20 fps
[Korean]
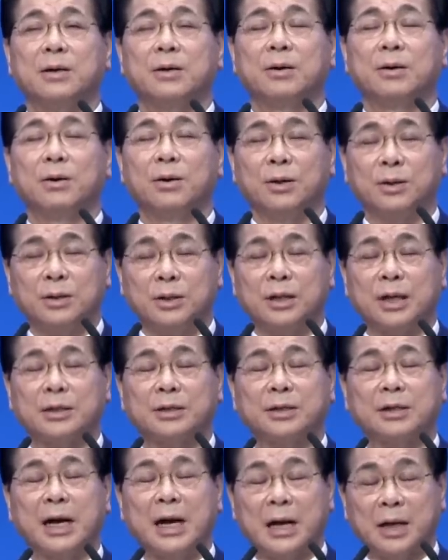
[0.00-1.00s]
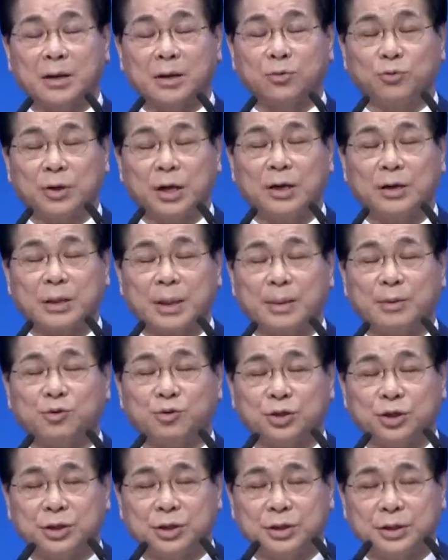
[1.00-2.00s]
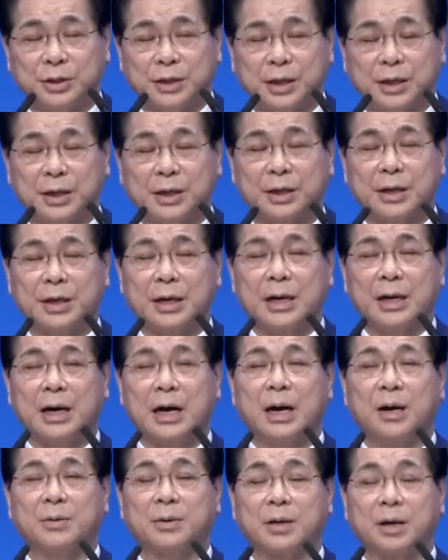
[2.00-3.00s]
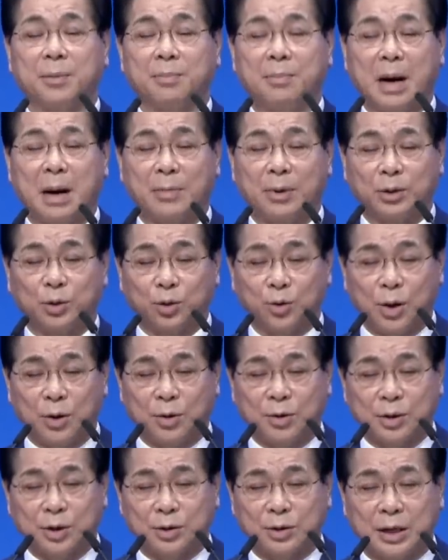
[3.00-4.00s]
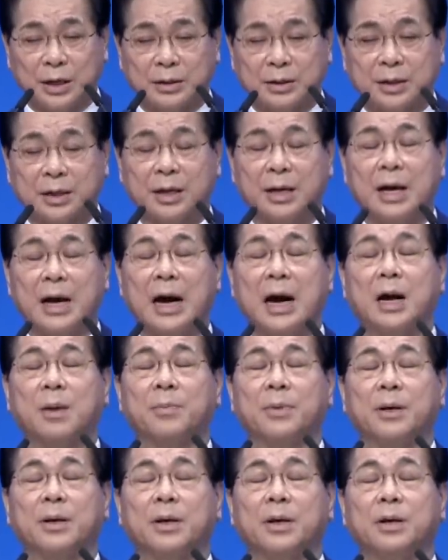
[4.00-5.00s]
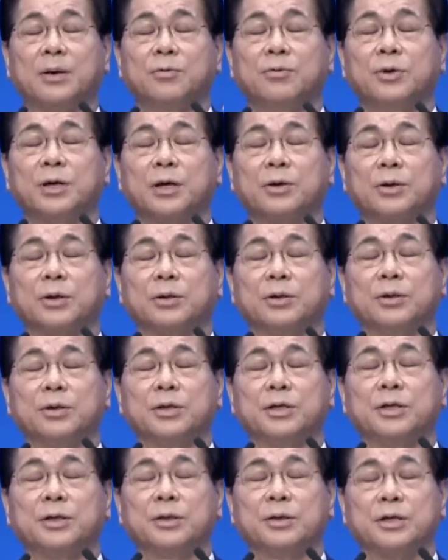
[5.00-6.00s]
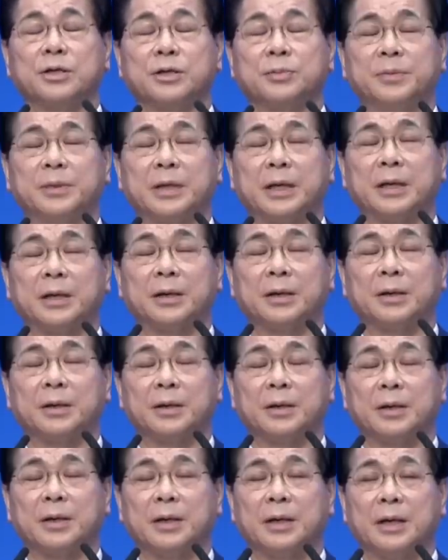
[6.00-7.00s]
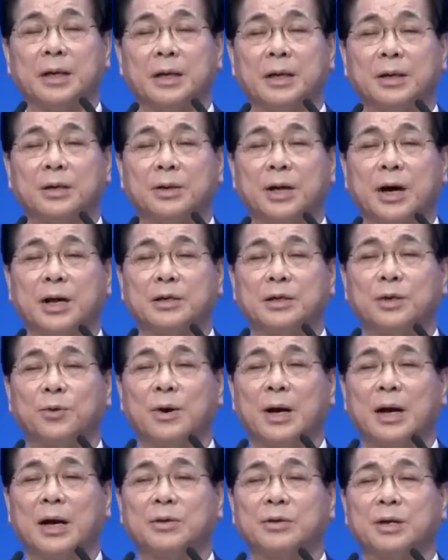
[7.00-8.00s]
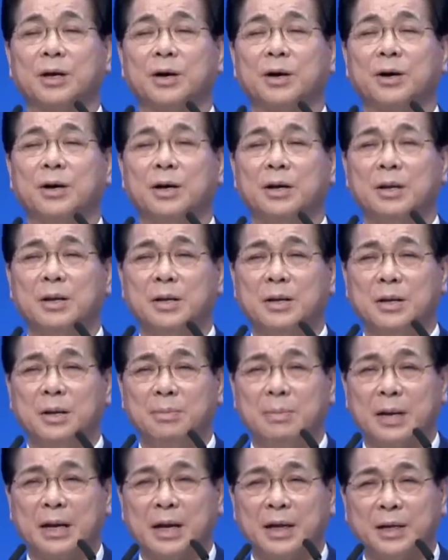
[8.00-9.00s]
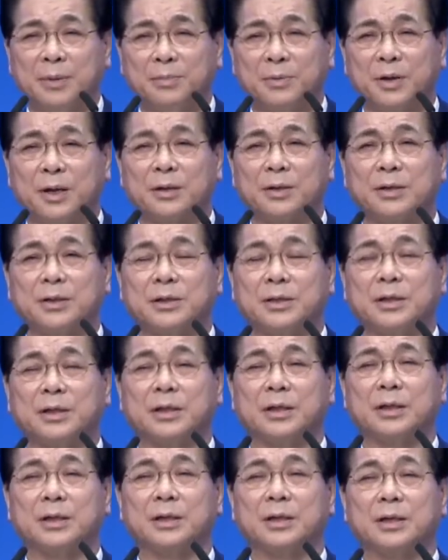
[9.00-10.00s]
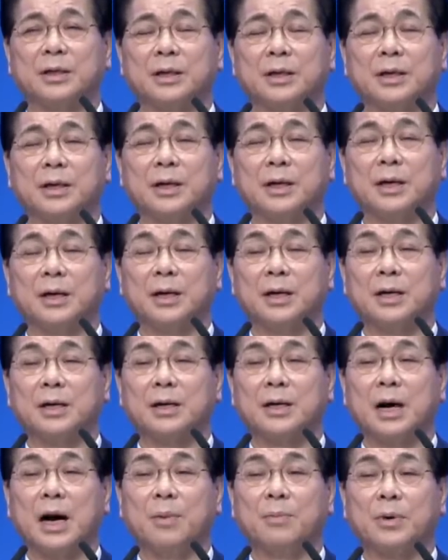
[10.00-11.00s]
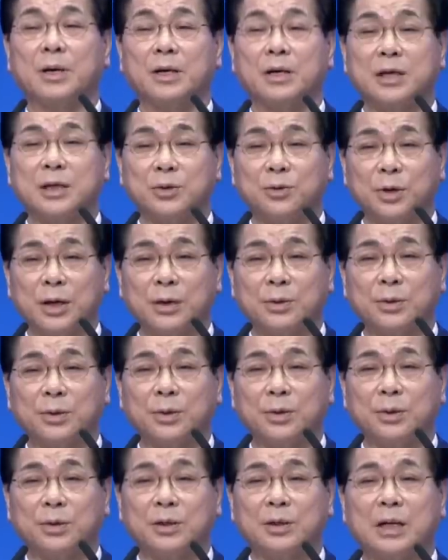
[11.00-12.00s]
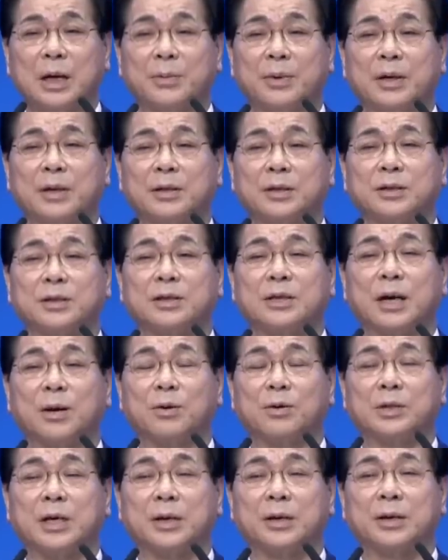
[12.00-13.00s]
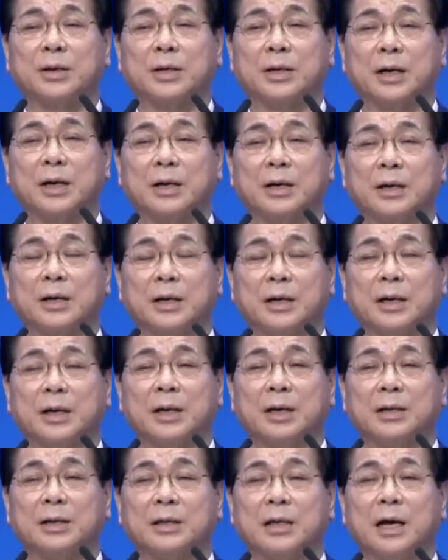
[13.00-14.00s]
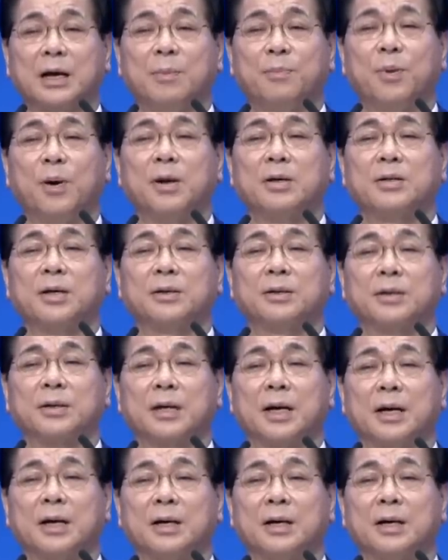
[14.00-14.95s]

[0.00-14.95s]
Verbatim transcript: 어떻게 하든 하나님께서 우리 응답을 주시는데 하나님께 마음을 터 기도할 때 하나님이 우리 기도를 들으시는 것입니다. 다시 환란 중에 얼마나 힘들었든지 그 아무리 기도해도 응답이 즉시 다오지 않으니까 나를 버리셨는가?